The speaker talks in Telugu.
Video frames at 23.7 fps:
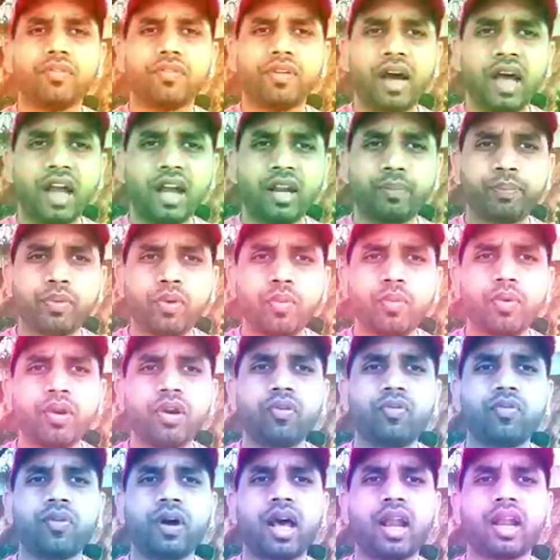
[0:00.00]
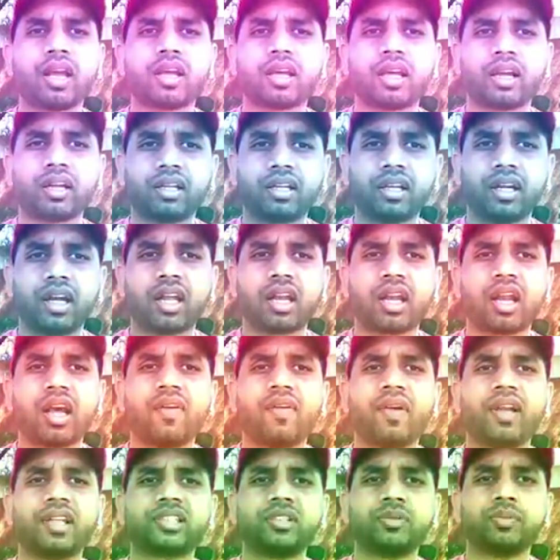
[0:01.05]
వాళ్ళ భూములు వాళ్ళకి కరెక్ట్గా
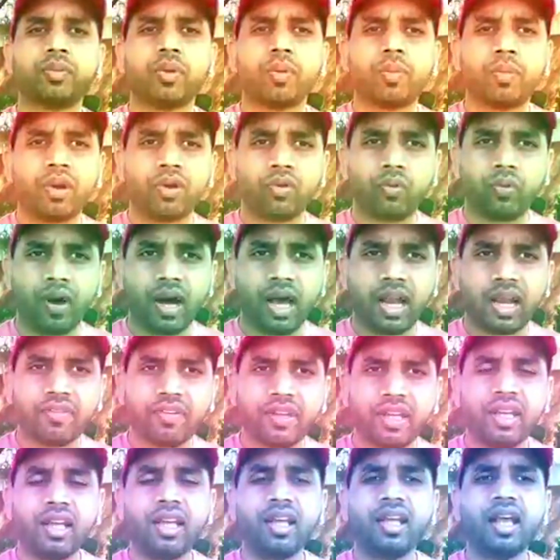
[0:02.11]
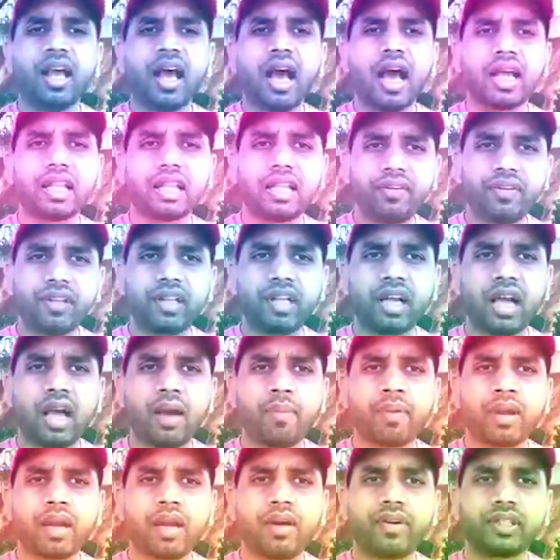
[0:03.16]
రావాల్సిన భూములు వాళ్ళవి అదేవిధంగా
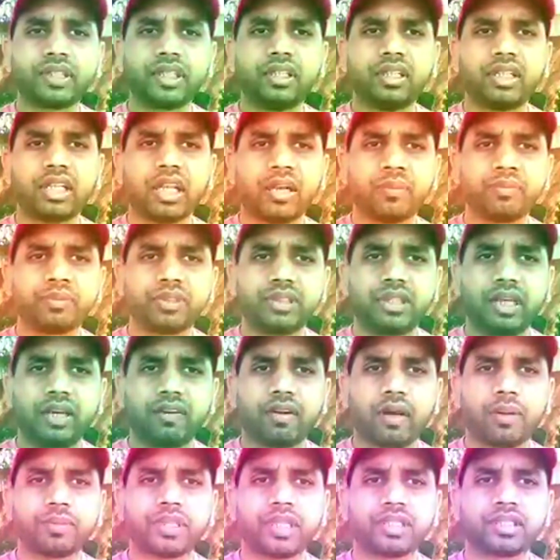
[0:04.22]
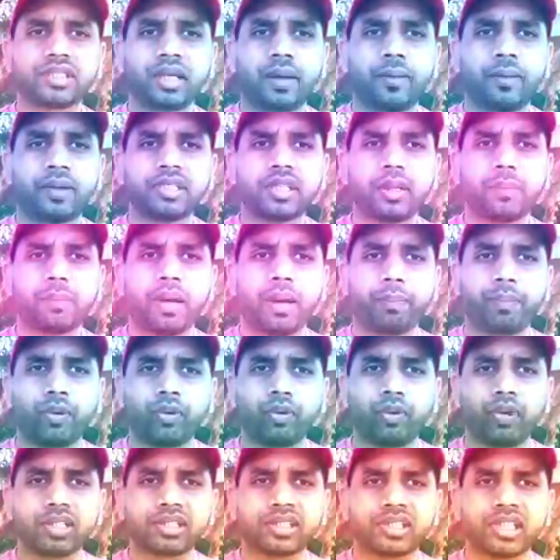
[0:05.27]
అమరావతిని డెవలప్ డెవలప్ చేస్తామని చెప్పి
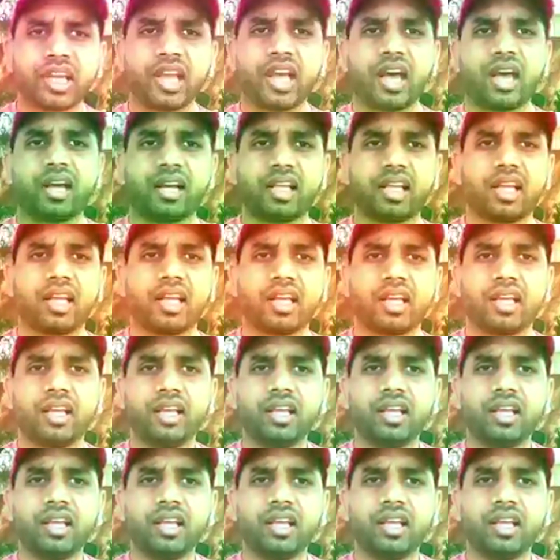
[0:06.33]
అప్పుడున్న సిఆర్డీఏ